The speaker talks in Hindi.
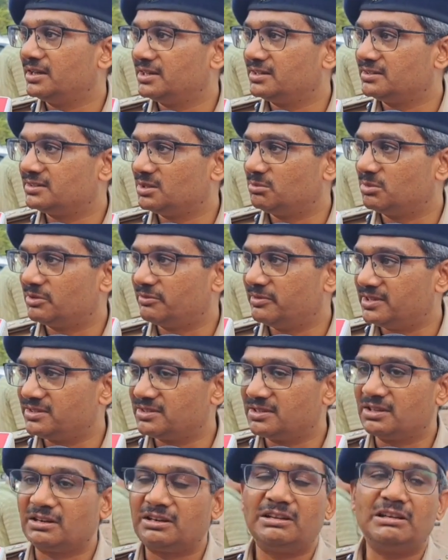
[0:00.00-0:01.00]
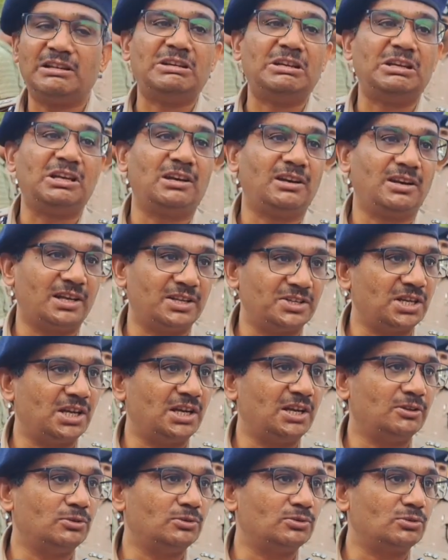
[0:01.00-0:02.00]
गेट से प्रवेश करे या निकलना
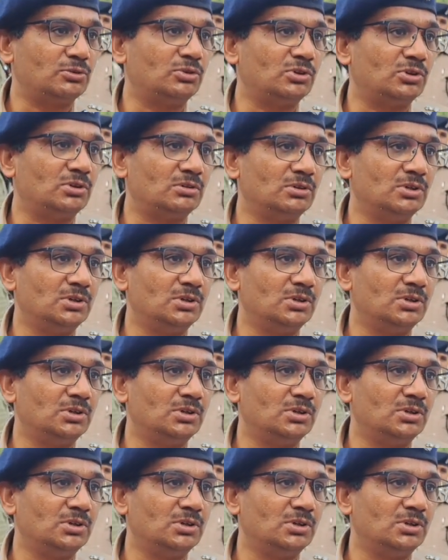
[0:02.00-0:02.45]
चाहे तो उसको